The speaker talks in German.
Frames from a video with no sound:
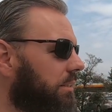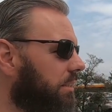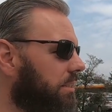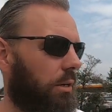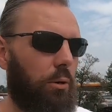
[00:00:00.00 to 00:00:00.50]
ne,
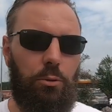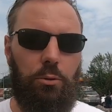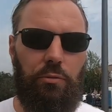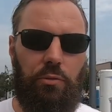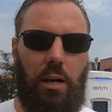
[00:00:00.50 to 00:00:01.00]
dass
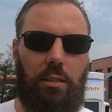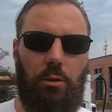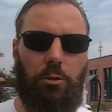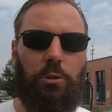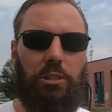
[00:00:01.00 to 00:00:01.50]
Autofahren,
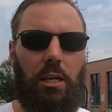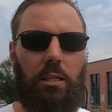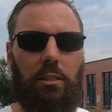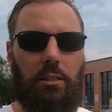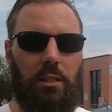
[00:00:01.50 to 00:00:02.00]
Auto
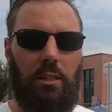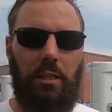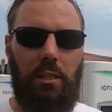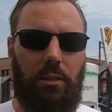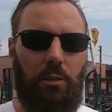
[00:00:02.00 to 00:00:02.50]
betanken
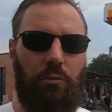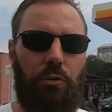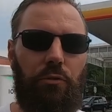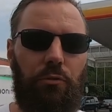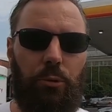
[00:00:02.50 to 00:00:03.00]
irgendwie
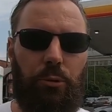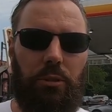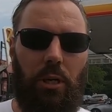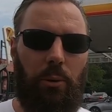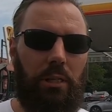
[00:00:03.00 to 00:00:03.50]
fünf
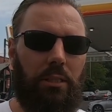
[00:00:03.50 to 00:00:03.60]
Minuten dauert.